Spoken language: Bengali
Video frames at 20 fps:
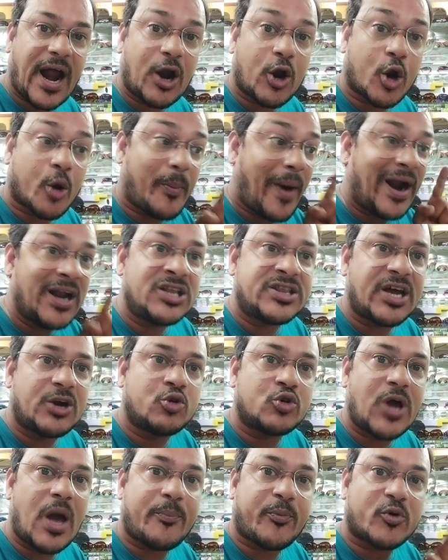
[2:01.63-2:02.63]
কারোর বাড়িতে
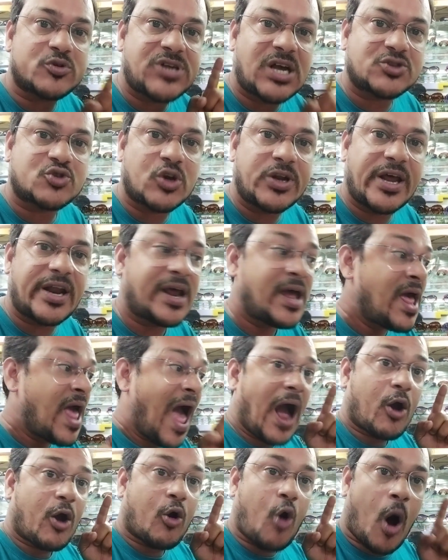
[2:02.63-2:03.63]
ঢুকে প্রশাসনের
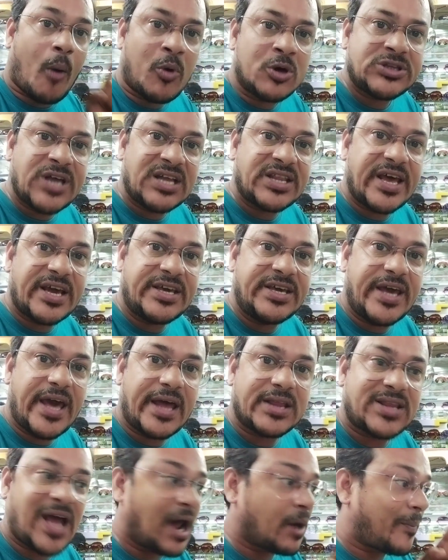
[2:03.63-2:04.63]
ক্ষমতা দেখিয়ে
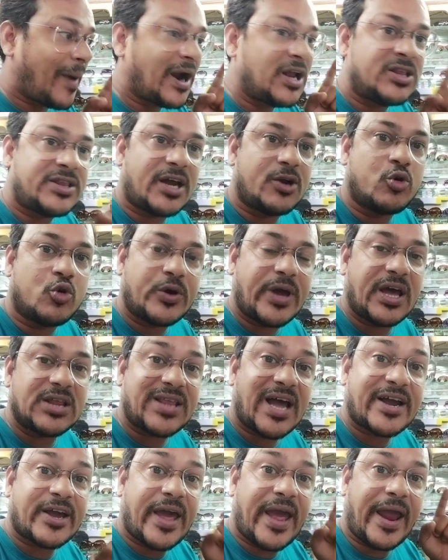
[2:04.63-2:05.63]
তার বাড়িতে ঢুকে
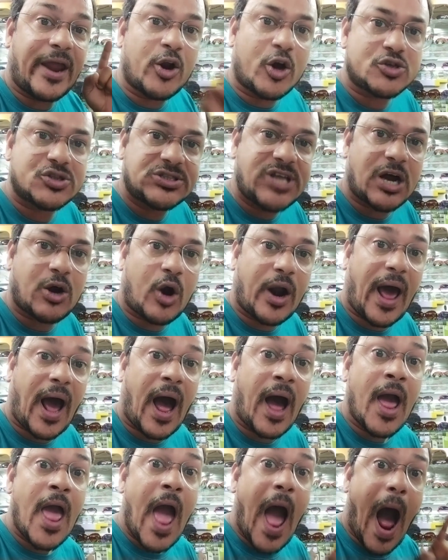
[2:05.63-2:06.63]
তাকে হেনস্থা করা
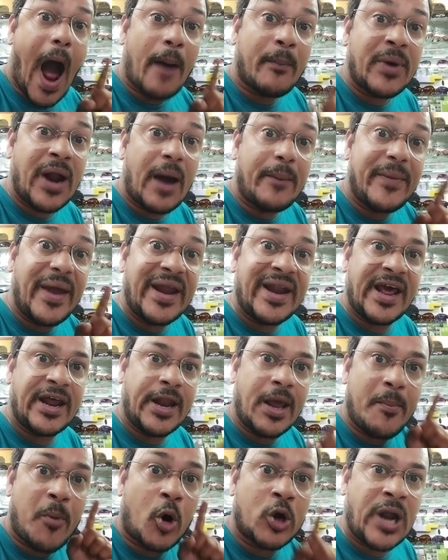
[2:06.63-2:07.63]
আমরা মেনে
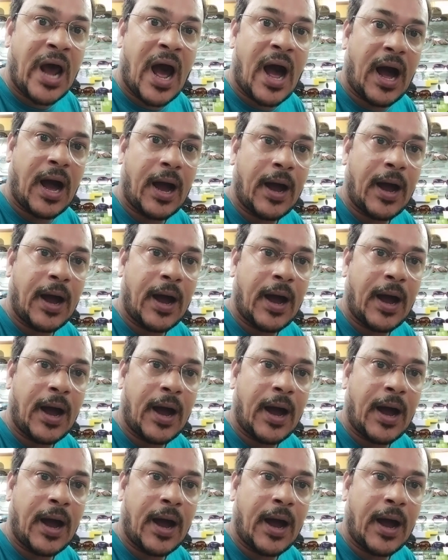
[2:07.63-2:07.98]
নেব না